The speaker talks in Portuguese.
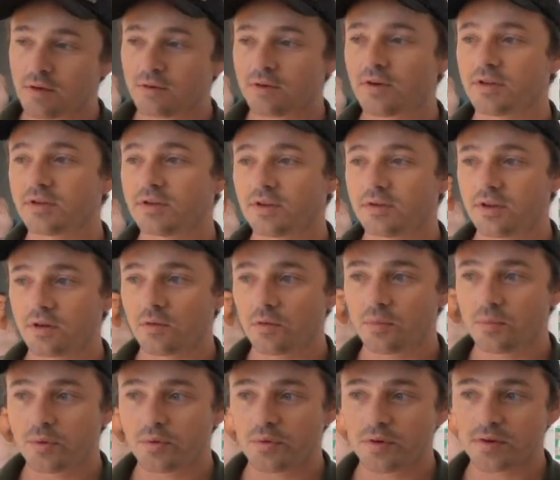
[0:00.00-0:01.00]
fazer essa
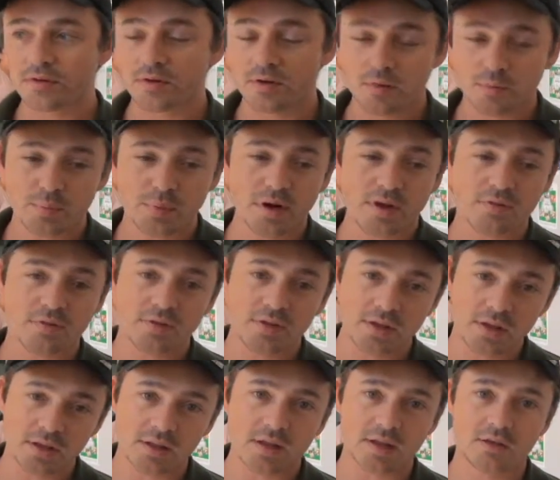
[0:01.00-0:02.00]
comprovação para
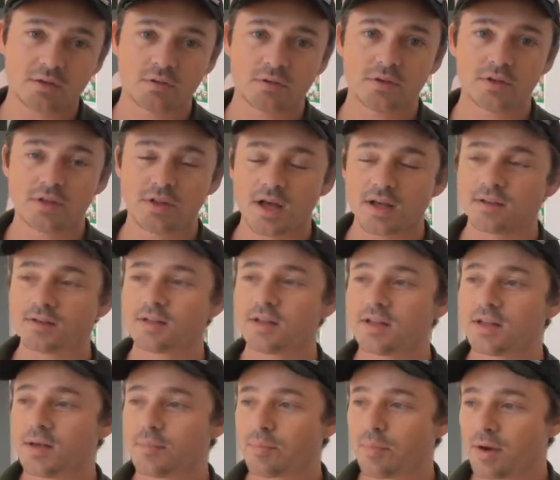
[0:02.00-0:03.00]
vir até as unidades
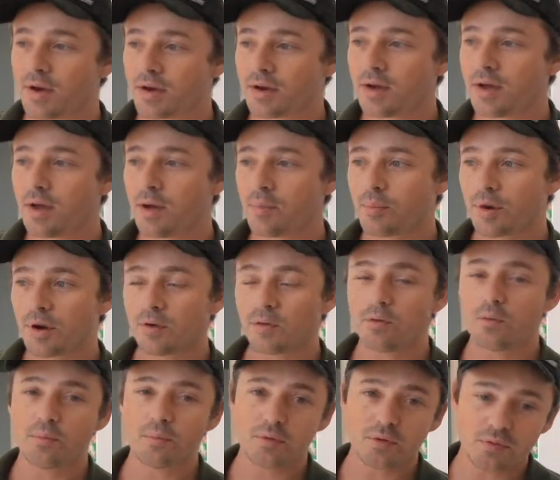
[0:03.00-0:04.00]
da DAPAR para
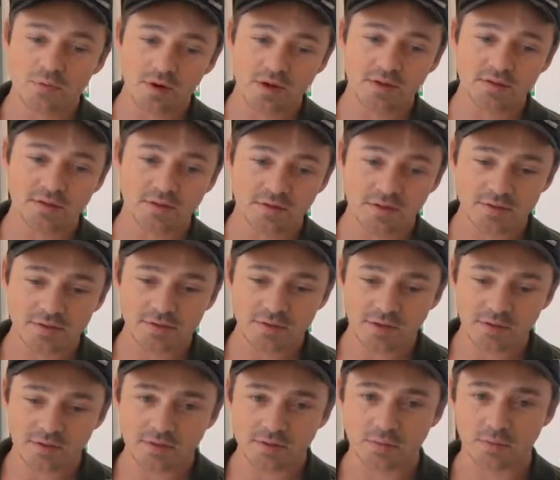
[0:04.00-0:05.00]
comprovar essa
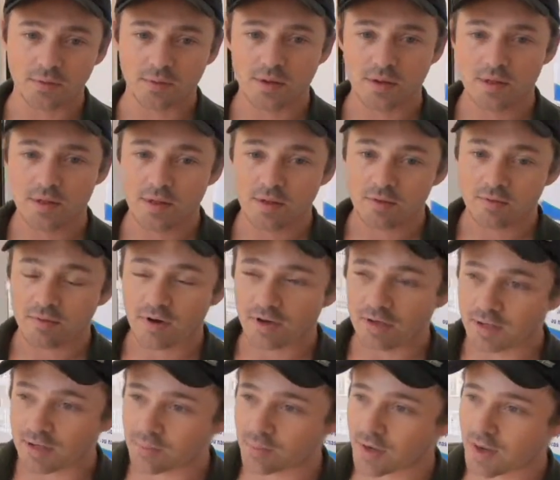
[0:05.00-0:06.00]
vacinação.
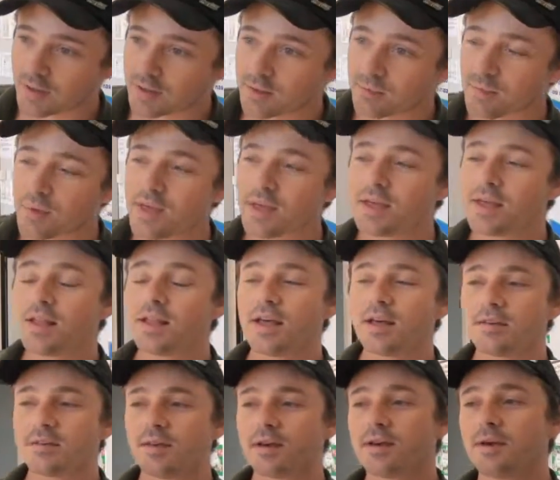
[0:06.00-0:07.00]
Vale lembrar também que
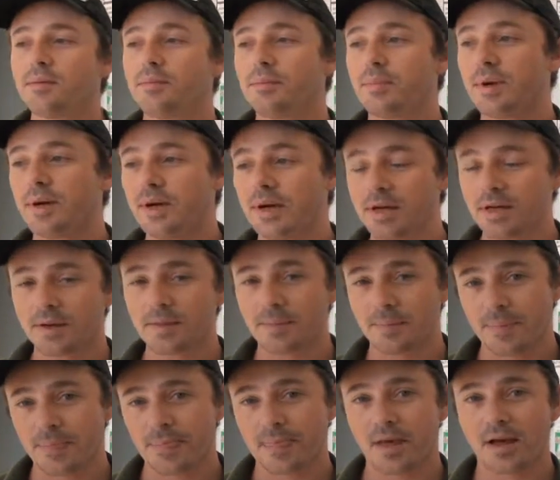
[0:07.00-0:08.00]
nessa campanha
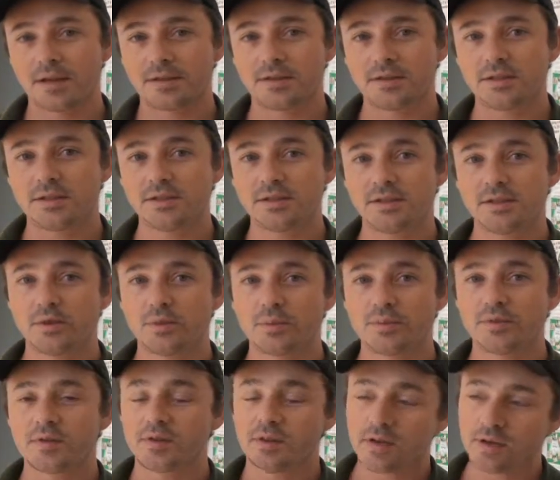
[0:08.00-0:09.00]
a gente tinha a
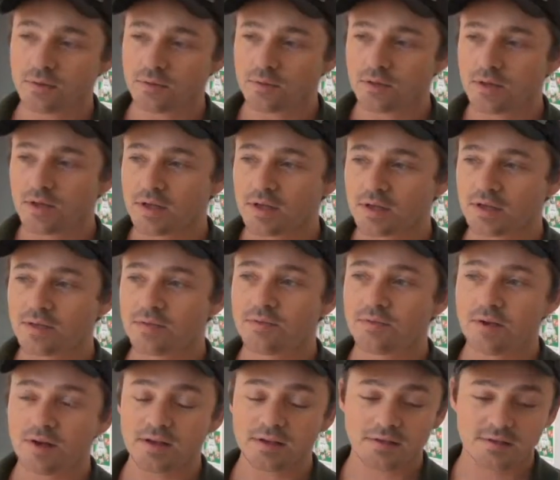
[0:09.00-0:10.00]
opção de
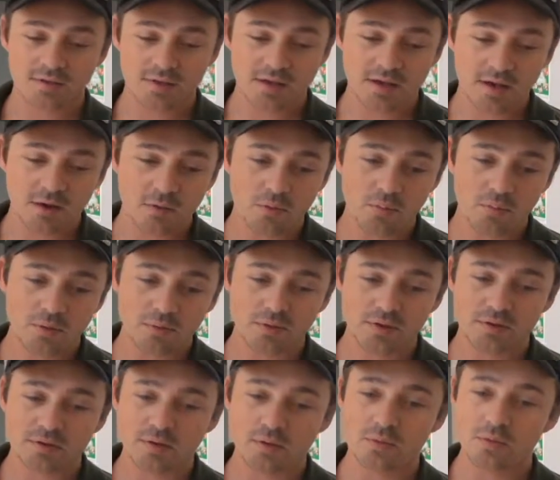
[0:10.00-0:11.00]
fazer a
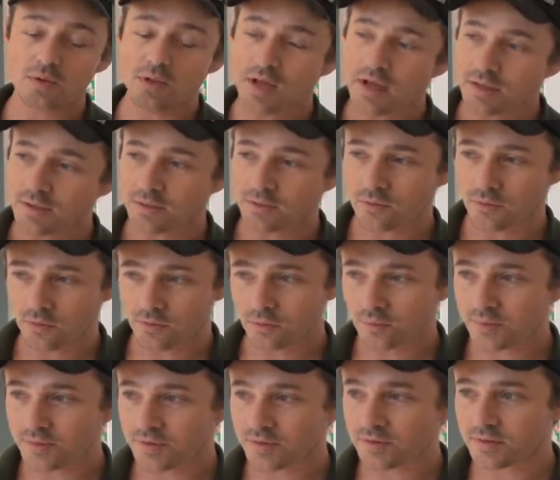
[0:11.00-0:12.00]
comprovação online,
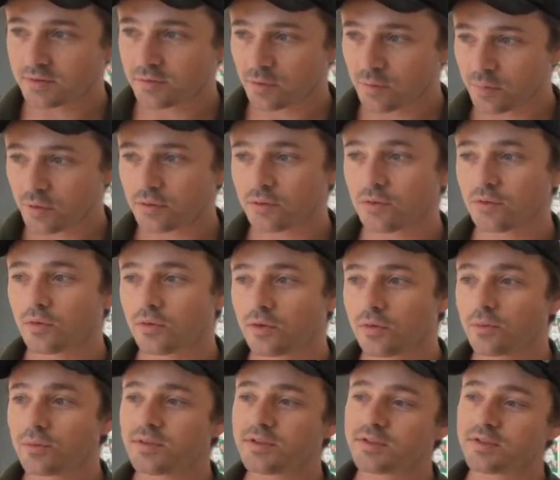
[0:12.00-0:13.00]
onde o, produtor
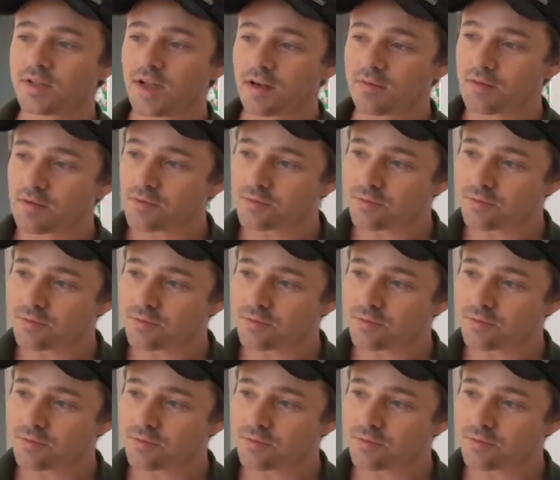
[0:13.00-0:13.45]
não precisava